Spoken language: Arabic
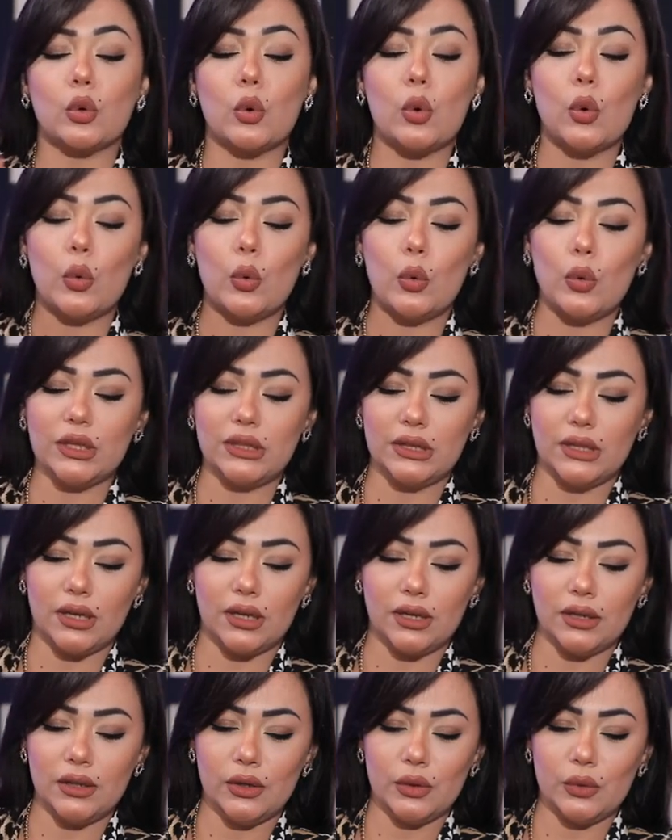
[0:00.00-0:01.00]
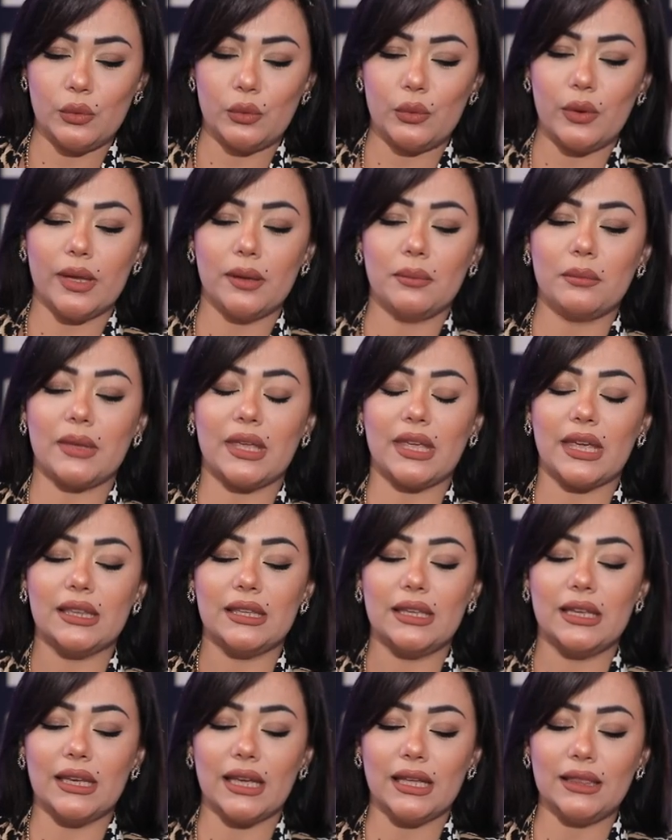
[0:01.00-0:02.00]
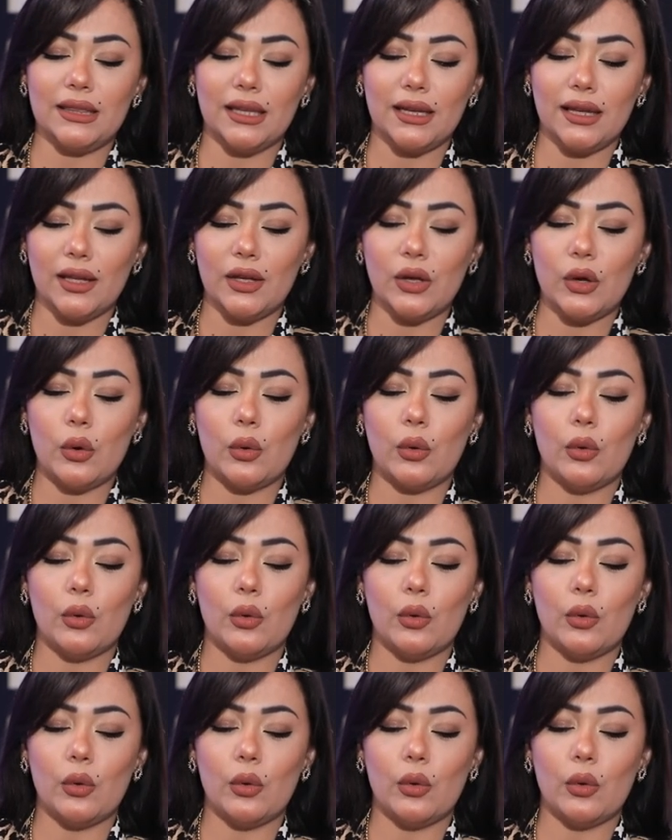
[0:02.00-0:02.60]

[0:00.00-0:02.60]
قوتها وإمكانياتها